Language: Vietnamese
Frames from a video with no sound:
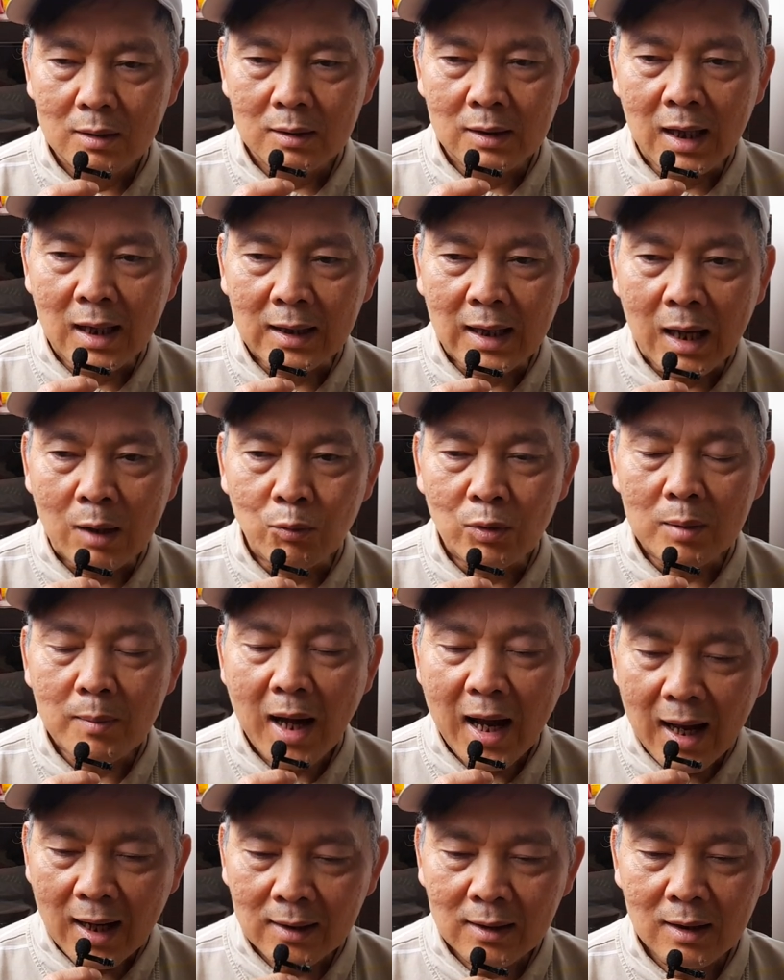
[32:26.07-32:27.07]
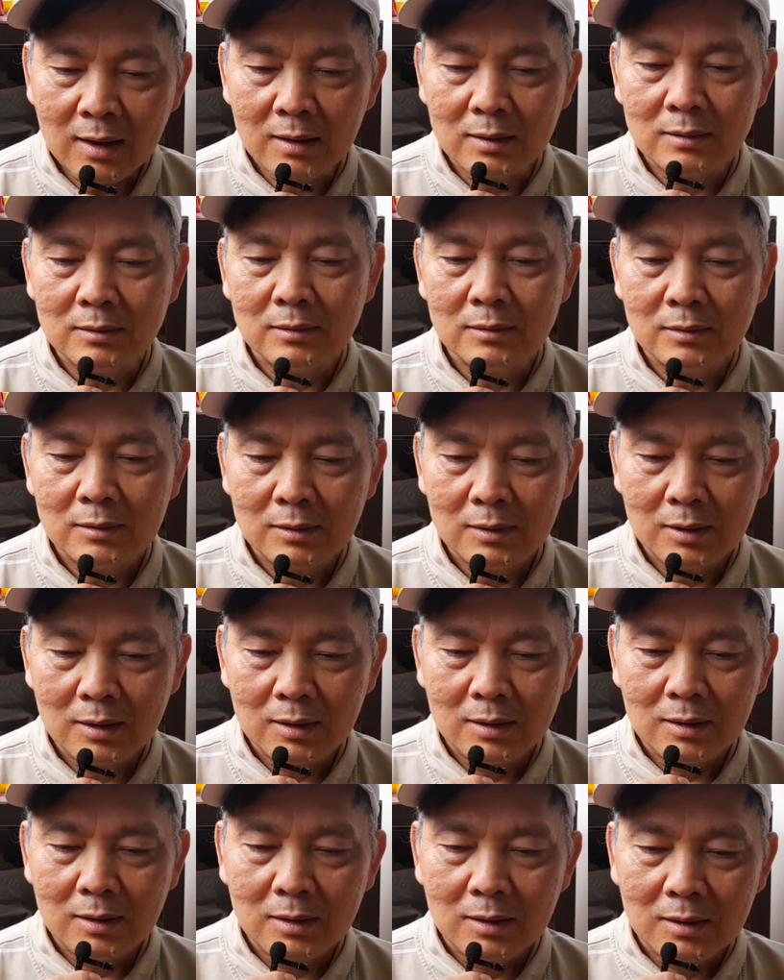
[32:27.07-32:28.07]
và cả quỹ ban ha
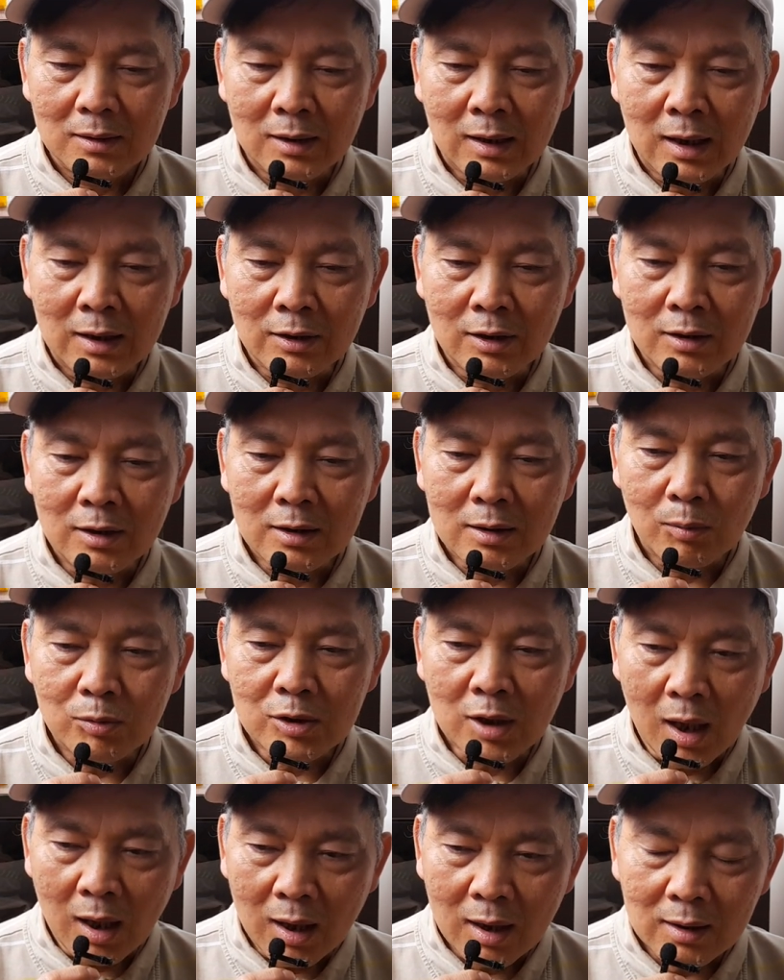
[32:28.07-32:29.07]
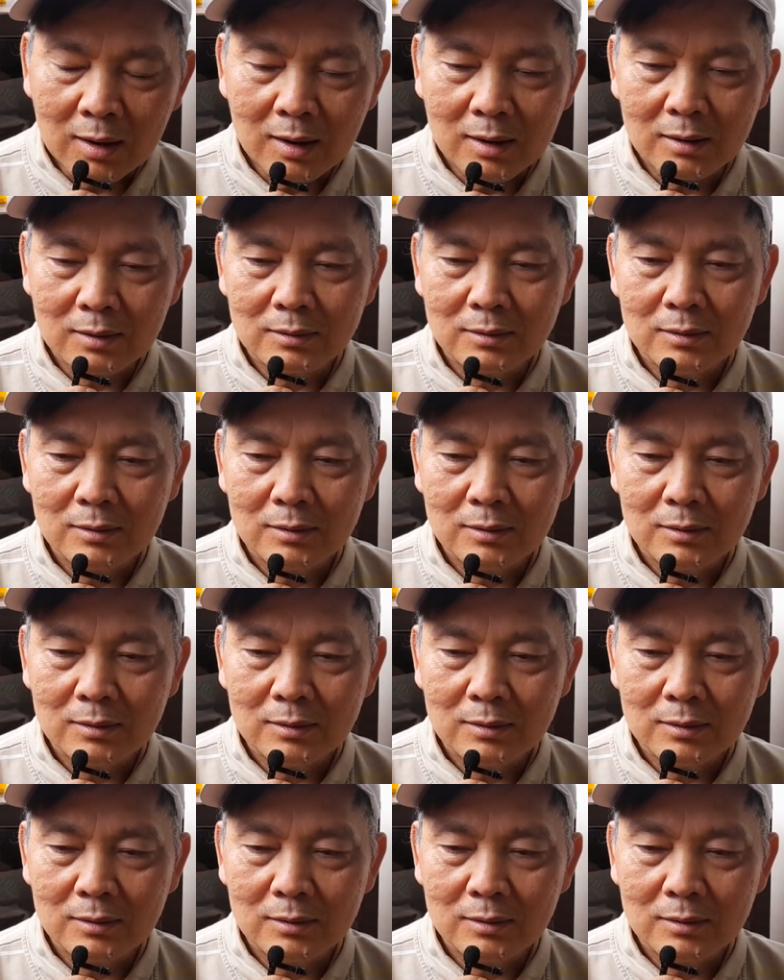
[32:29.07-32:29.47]
là những nơi công sở đó